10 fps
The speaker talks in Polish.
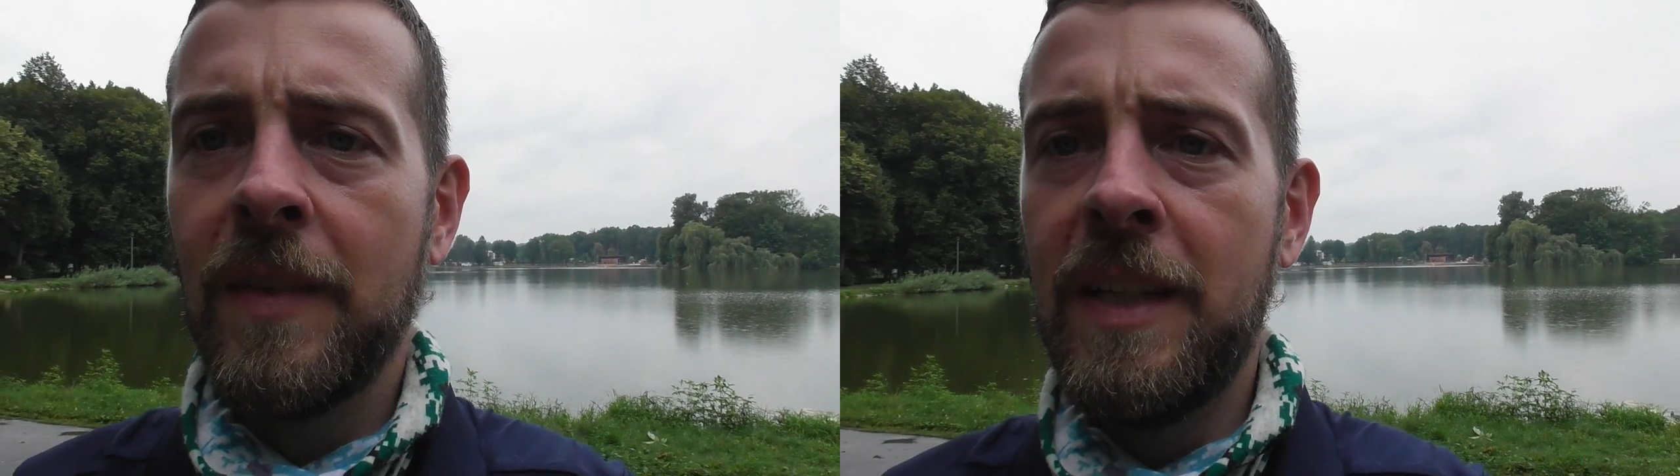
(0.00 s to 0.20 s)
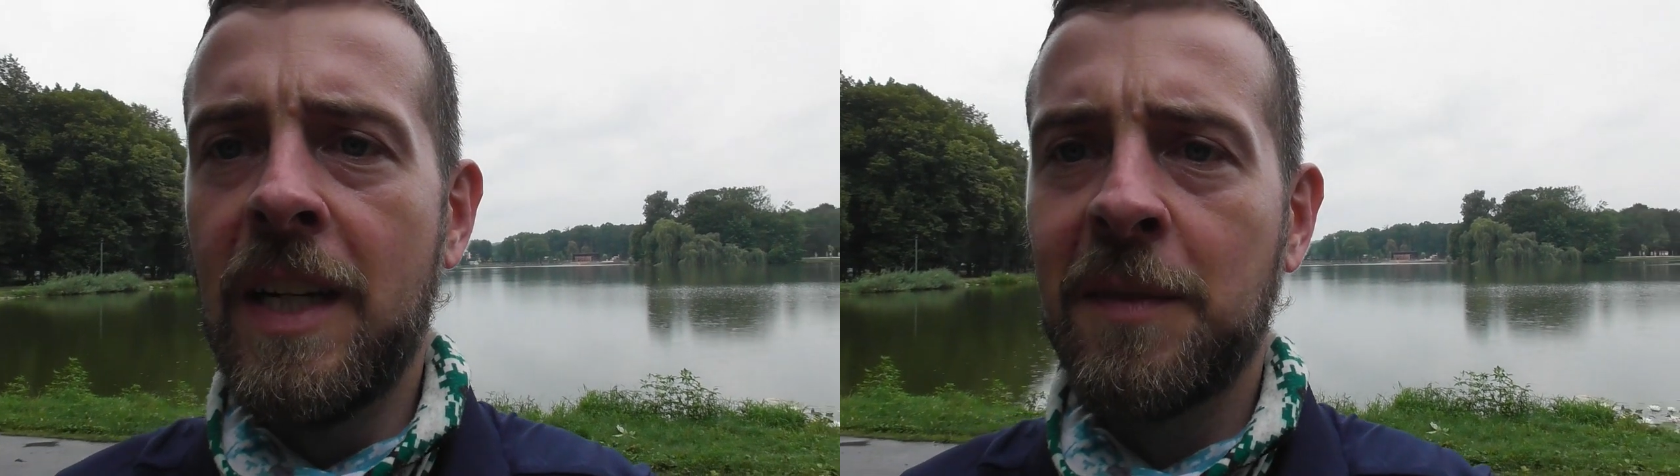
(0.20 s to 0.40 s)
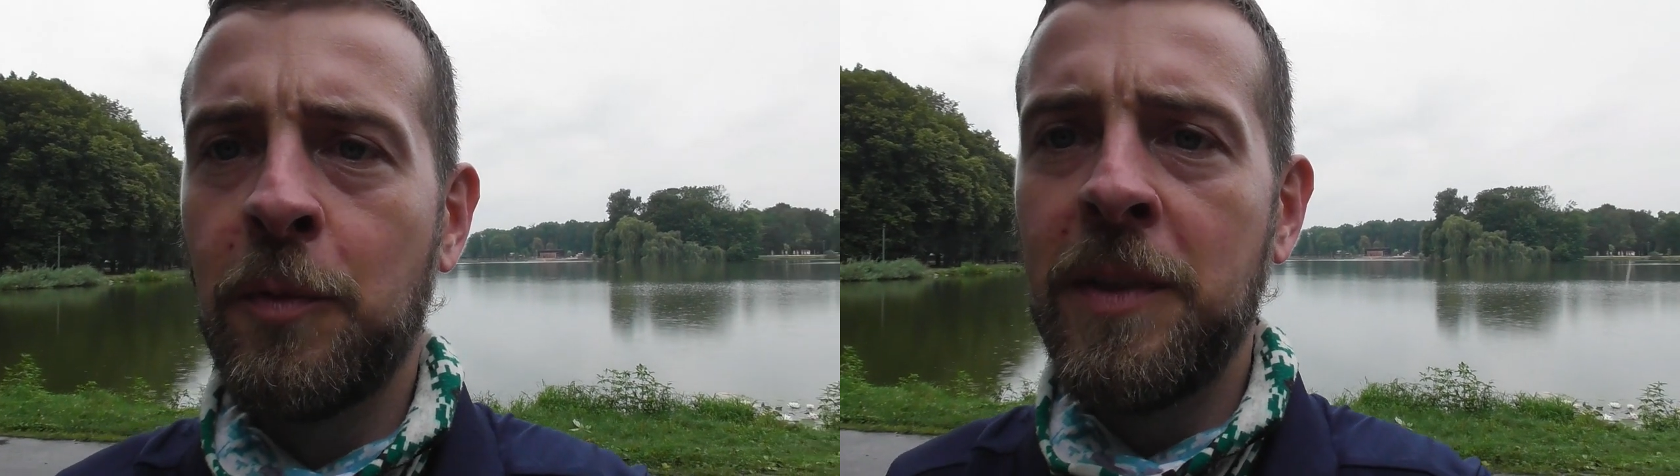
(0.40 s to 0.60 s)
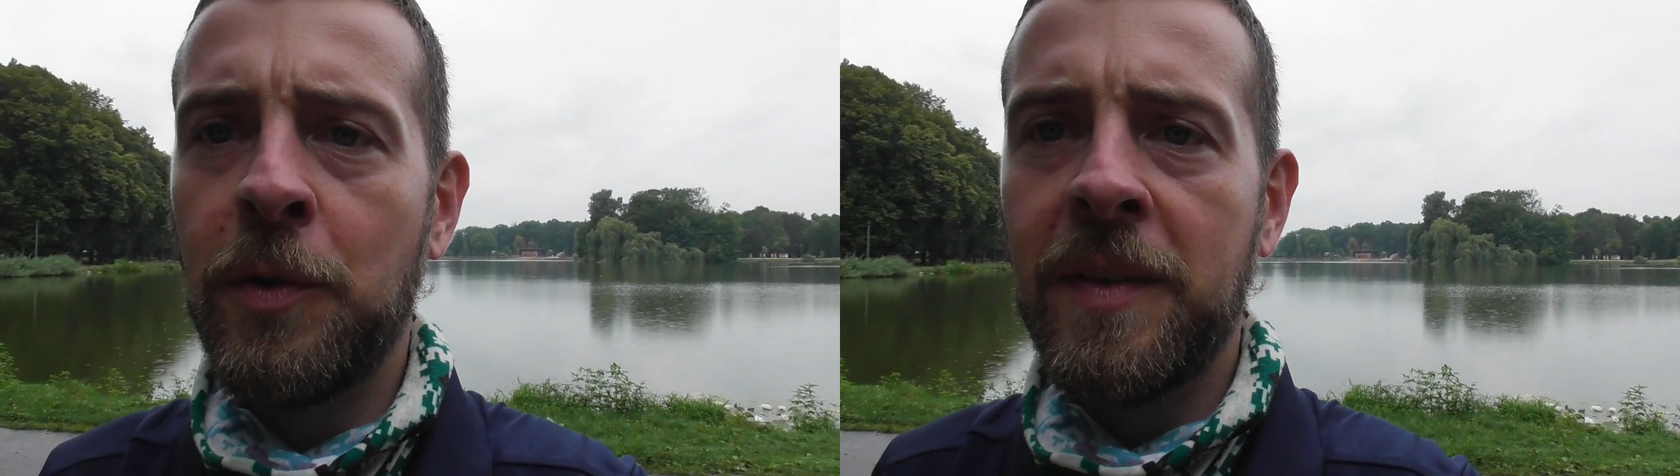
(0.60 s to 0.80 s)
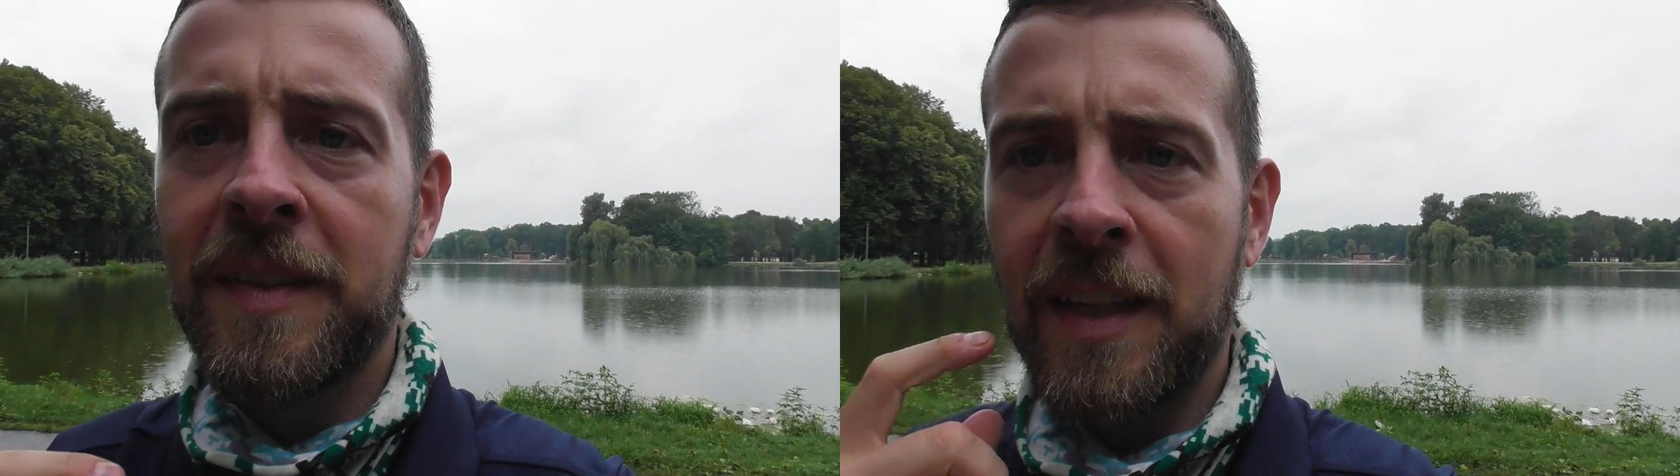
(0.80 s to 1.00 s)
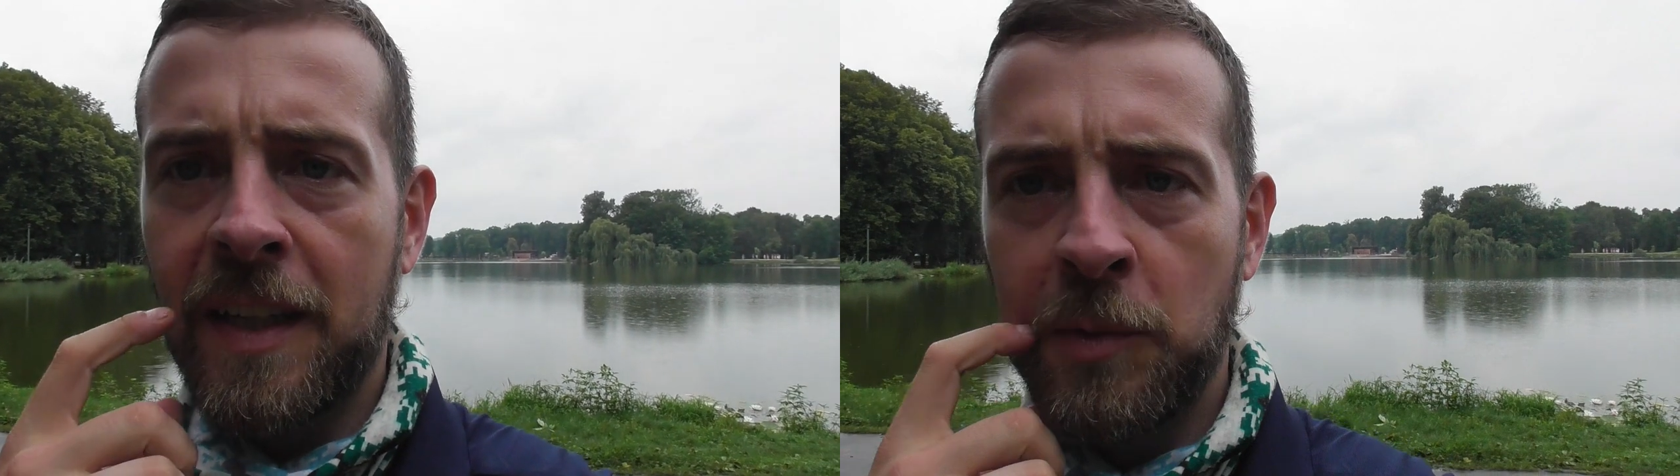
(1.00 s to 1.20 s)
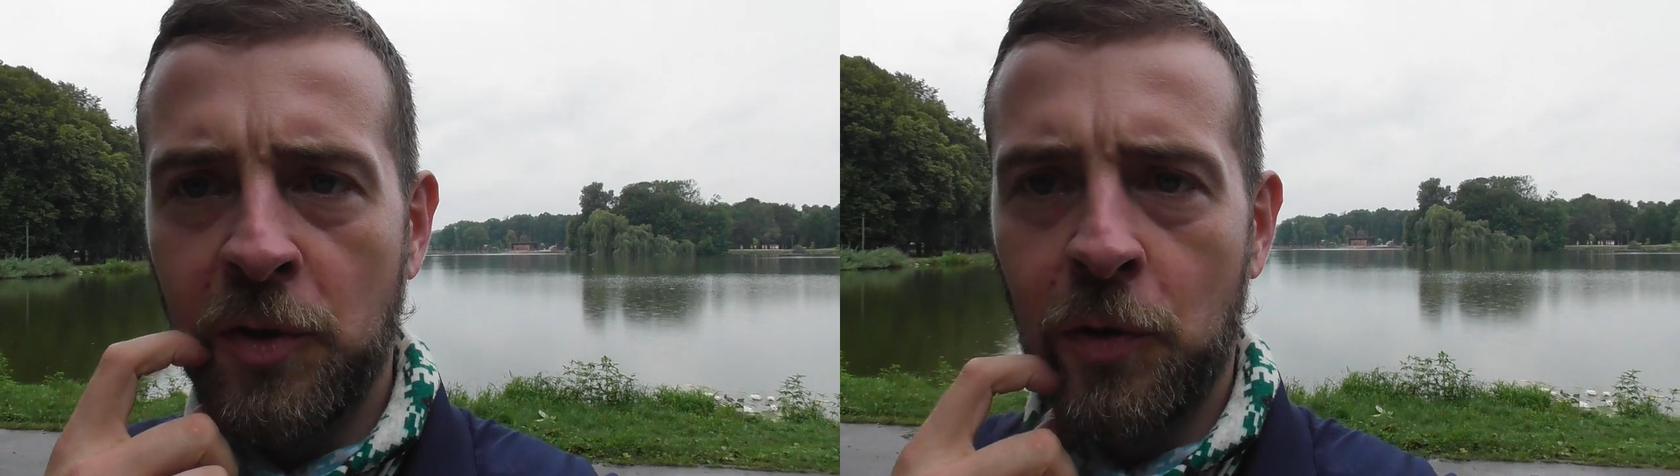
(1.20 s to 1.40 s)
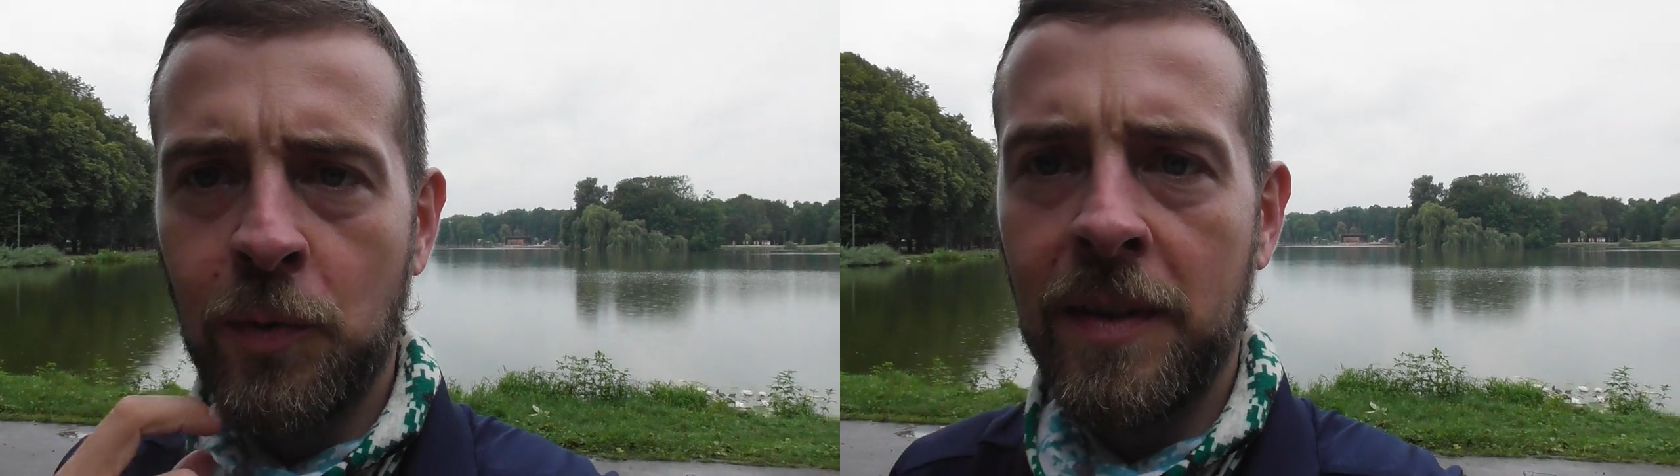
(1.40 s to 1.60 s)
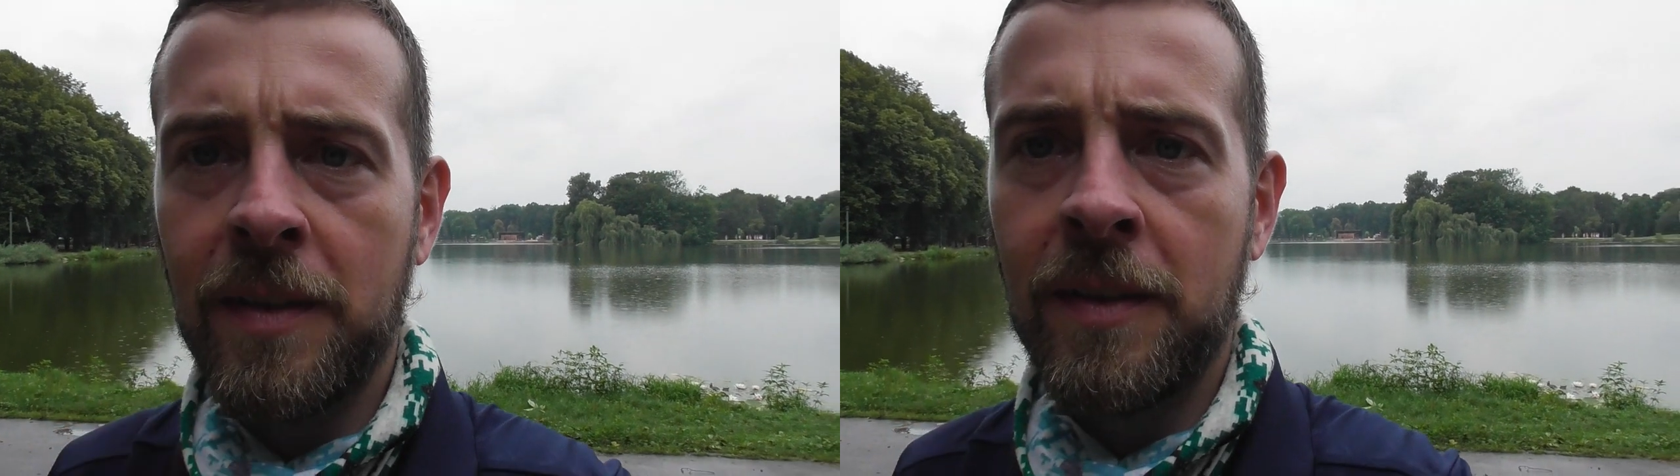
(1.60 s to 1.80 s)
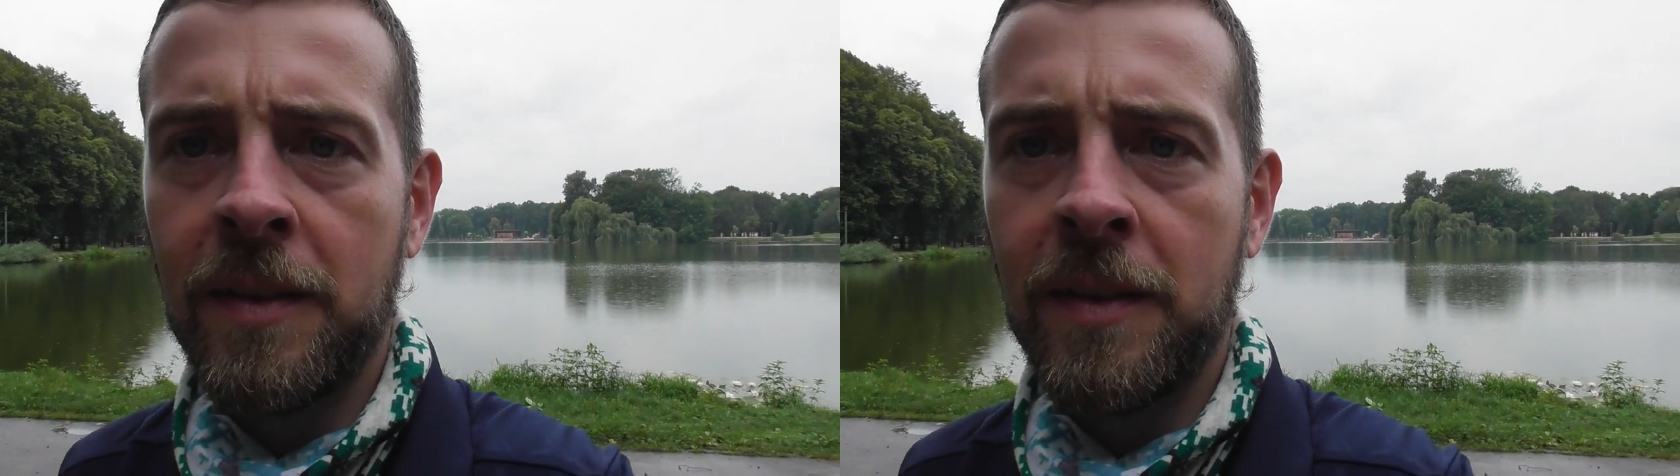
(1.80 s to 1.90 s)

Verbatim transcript: I jak wspomniałem, za mną